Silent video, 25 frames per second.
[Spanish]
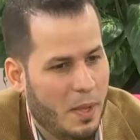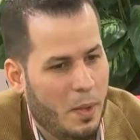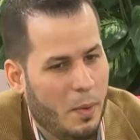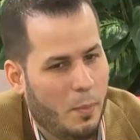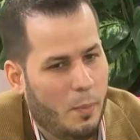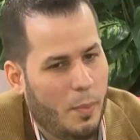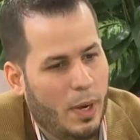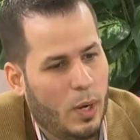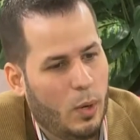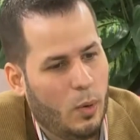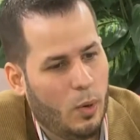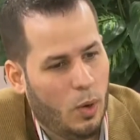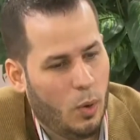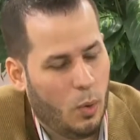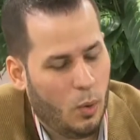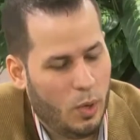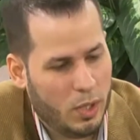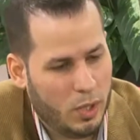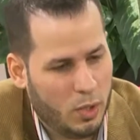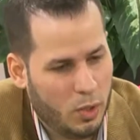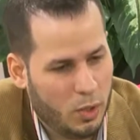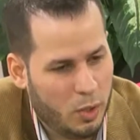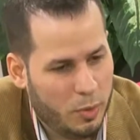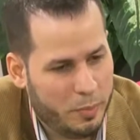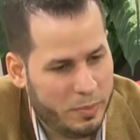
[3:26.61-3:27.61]
Pues
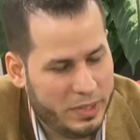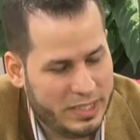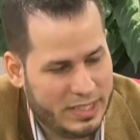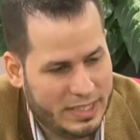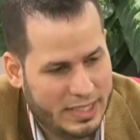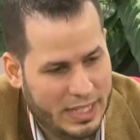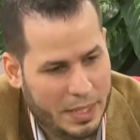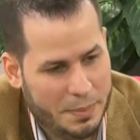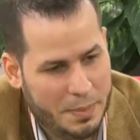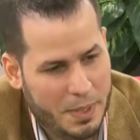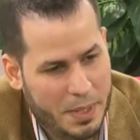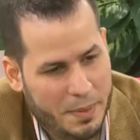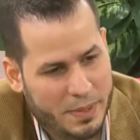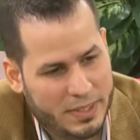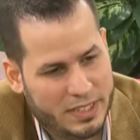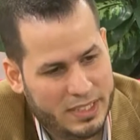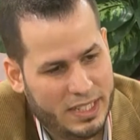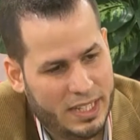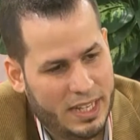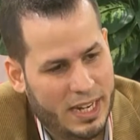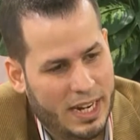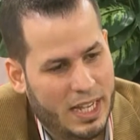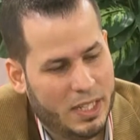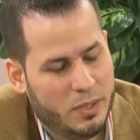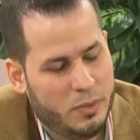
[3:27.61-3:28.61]
cuando comencé mi
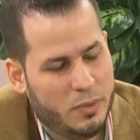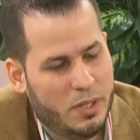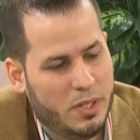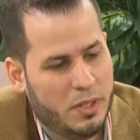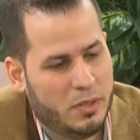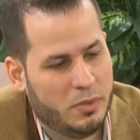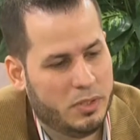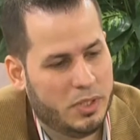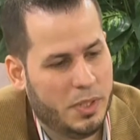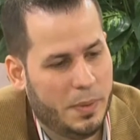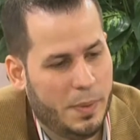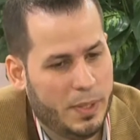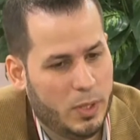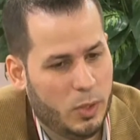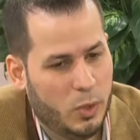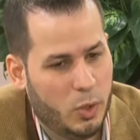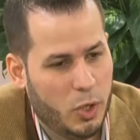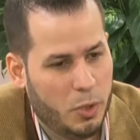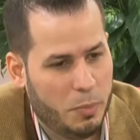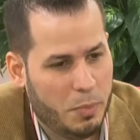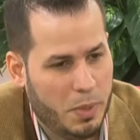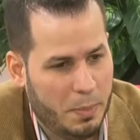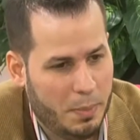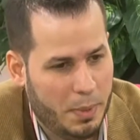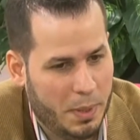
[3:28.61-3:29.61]
bachillerato en el conservatorio,
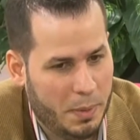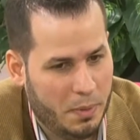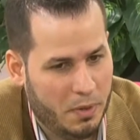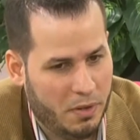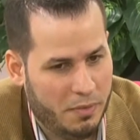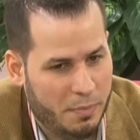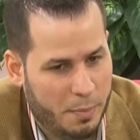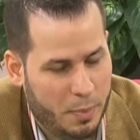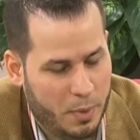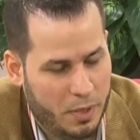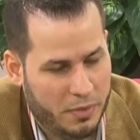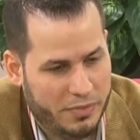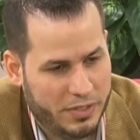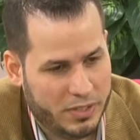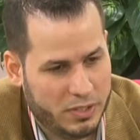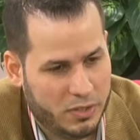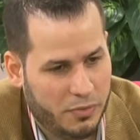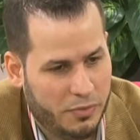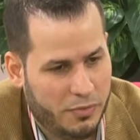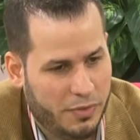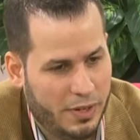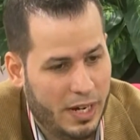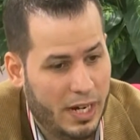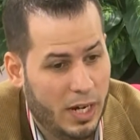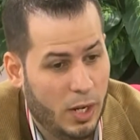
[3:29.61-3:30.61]
mi primer profesor
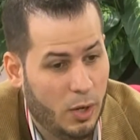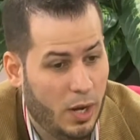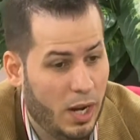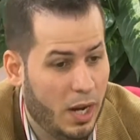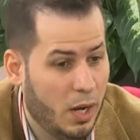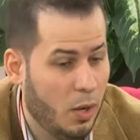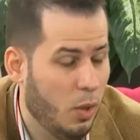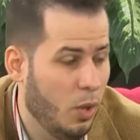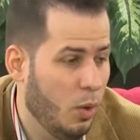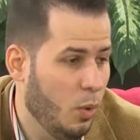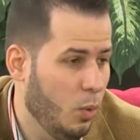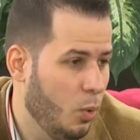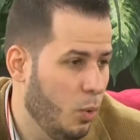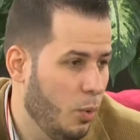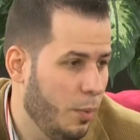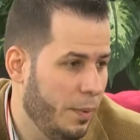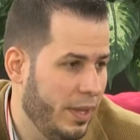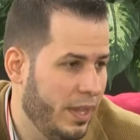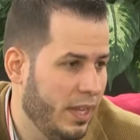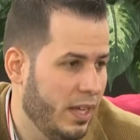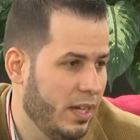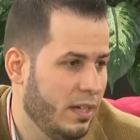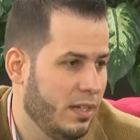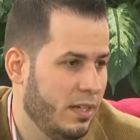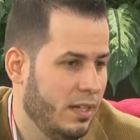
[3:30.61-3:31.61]
fue Leonardo de
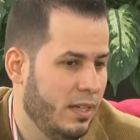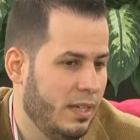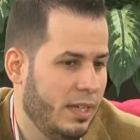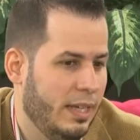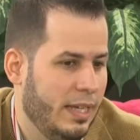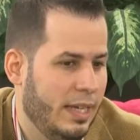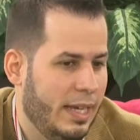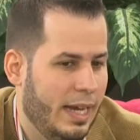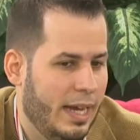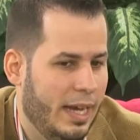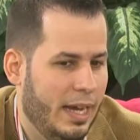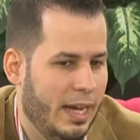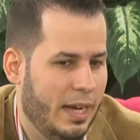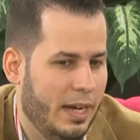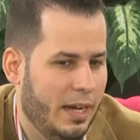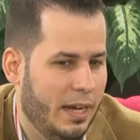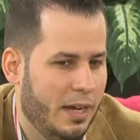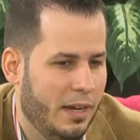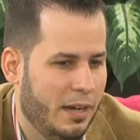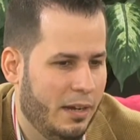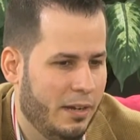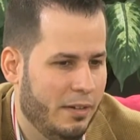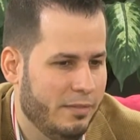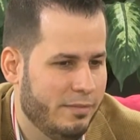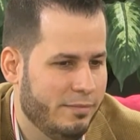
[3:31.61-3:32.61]
Gúrbida.
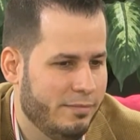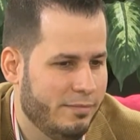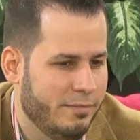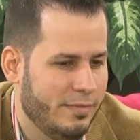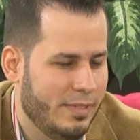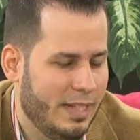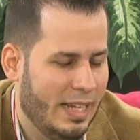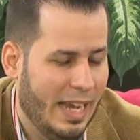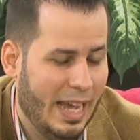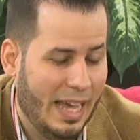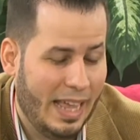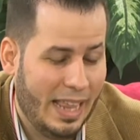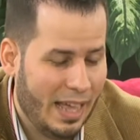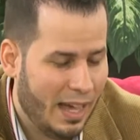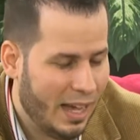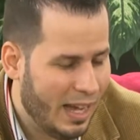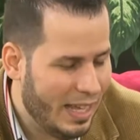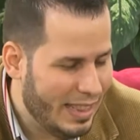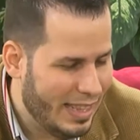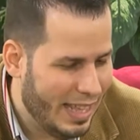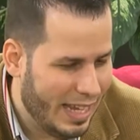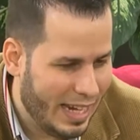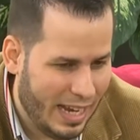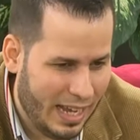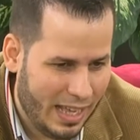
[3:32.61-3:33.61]
Ah,
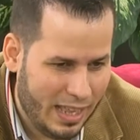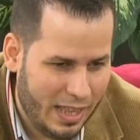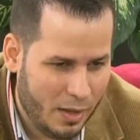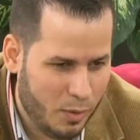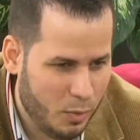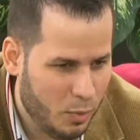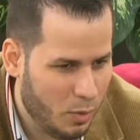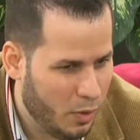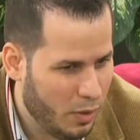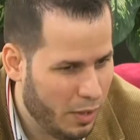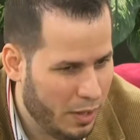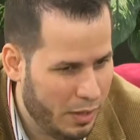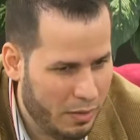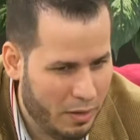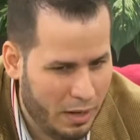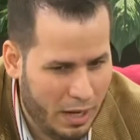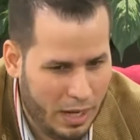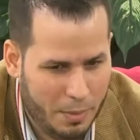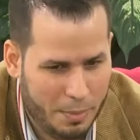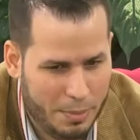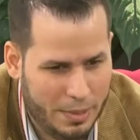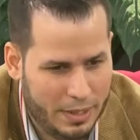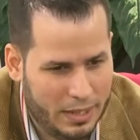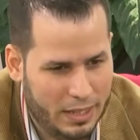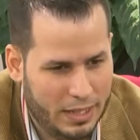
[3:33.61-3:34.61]
de cada uno de ellos
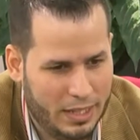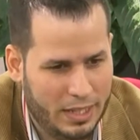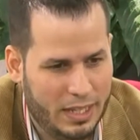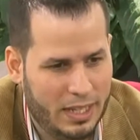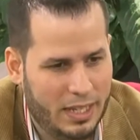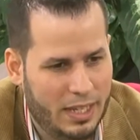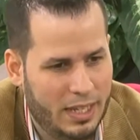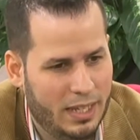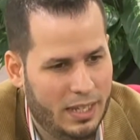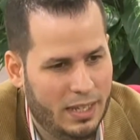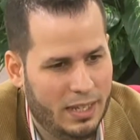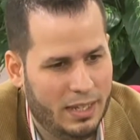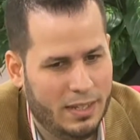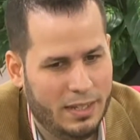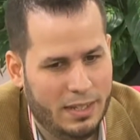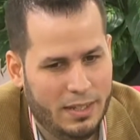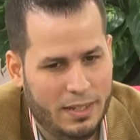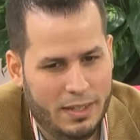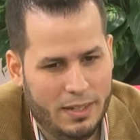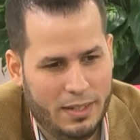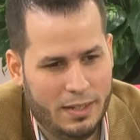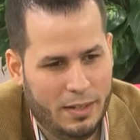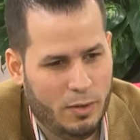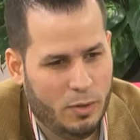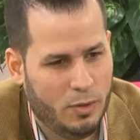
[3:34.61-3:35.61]
aprendí
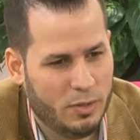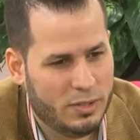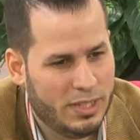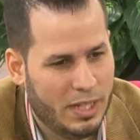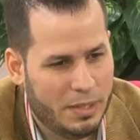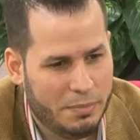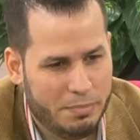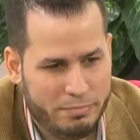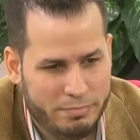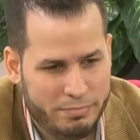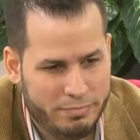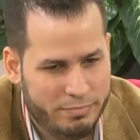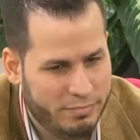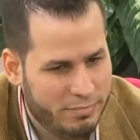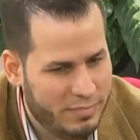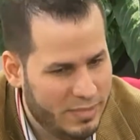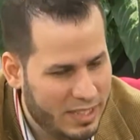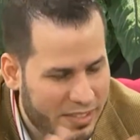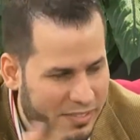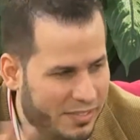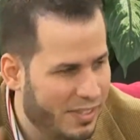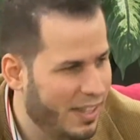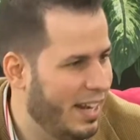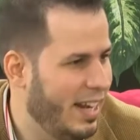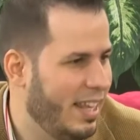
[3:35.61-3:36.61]
cosas
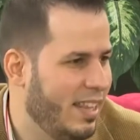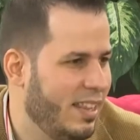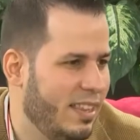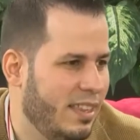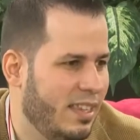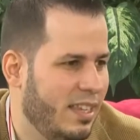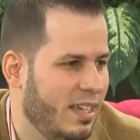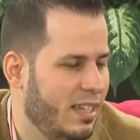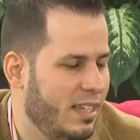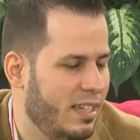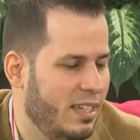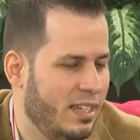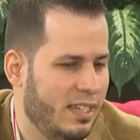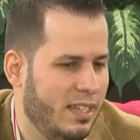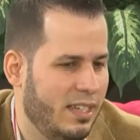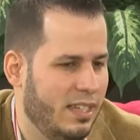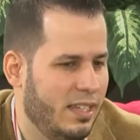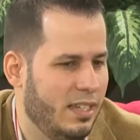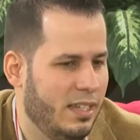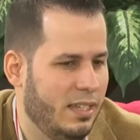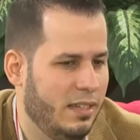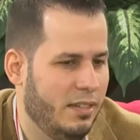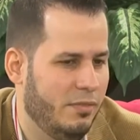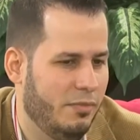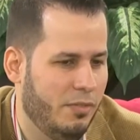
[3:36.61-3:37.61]
diferente
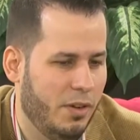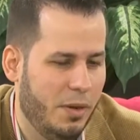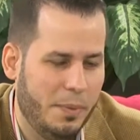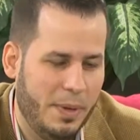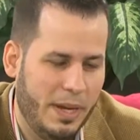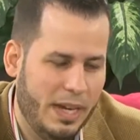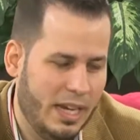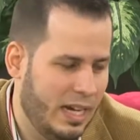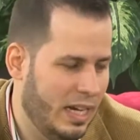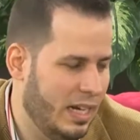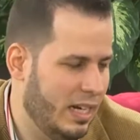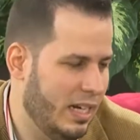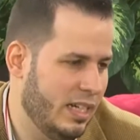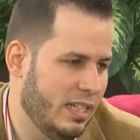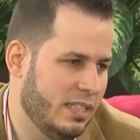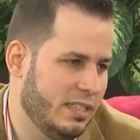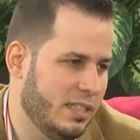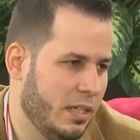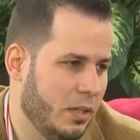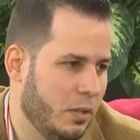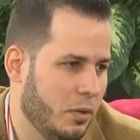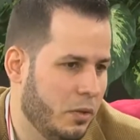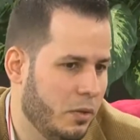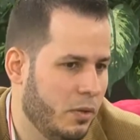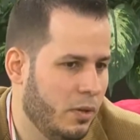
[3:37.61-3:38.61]
y fue bien
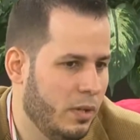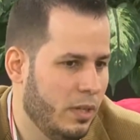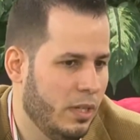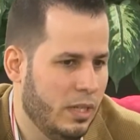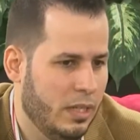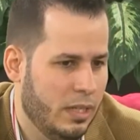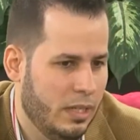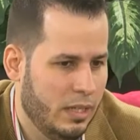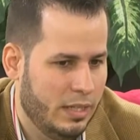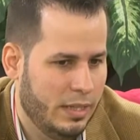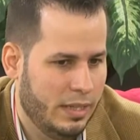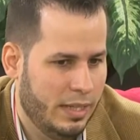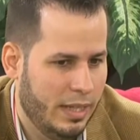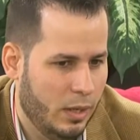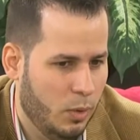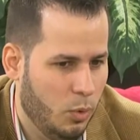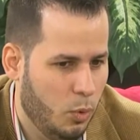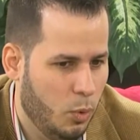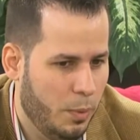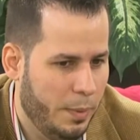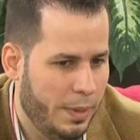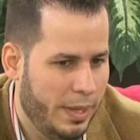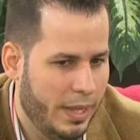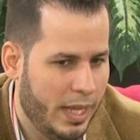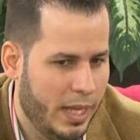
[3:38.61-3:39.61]
enriquecedor. De
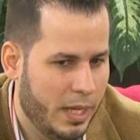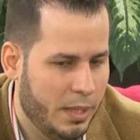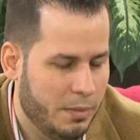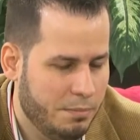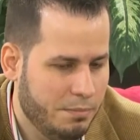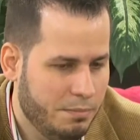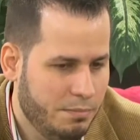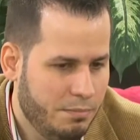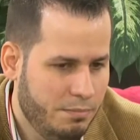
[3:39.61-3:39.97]
Gúrbida